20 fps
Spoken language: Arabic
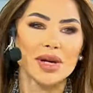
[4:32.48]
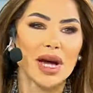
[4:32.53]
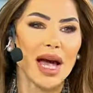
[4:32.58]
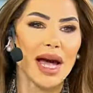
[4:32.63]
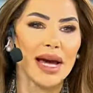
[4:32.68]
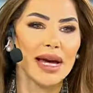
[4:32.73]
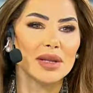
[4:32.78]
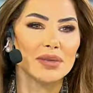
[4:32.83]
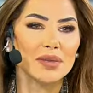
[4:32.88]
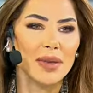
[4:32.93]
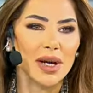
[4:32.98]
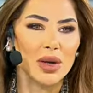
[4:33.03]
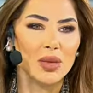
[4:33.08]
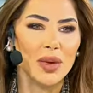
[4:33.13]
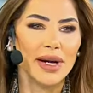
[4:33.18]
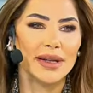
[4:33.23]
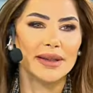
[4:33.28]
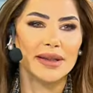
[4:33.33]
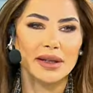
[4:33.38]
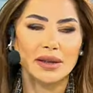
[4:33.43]
حكت معي
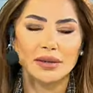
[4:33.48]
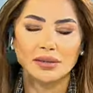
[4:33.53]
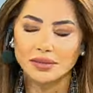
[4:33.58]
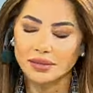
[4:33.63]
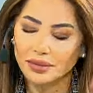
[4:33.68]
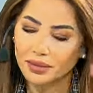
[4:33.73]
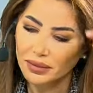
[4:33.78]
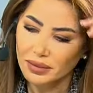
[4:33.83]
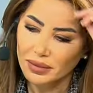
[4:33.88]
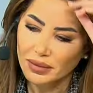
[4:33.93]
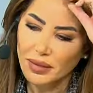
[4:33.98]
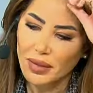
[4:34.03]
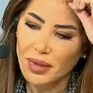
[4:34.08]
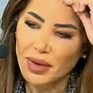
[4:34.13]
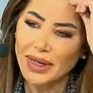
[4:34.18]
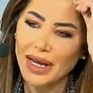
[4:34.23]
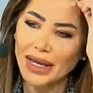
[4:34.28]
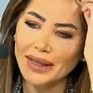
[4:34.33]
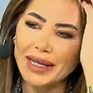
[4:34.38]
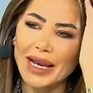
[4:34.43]
وحدة يعني
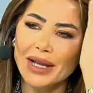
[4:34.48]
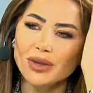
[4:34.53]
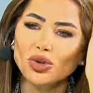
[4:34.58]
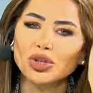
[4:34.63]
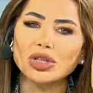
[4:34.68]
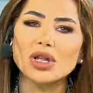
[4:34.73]
لا